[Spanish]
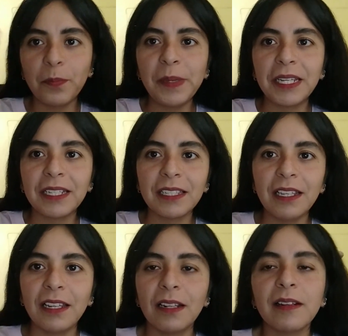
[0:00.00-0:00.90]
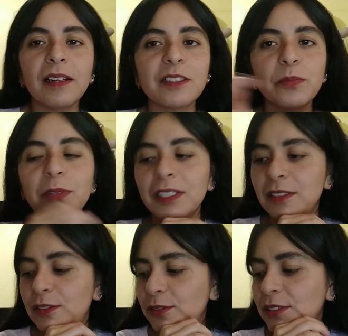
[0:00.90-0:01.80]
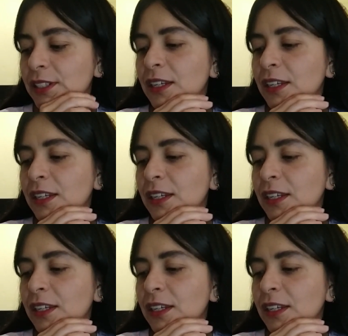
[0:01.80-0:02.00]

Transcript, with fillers: pick de la Spooky Season.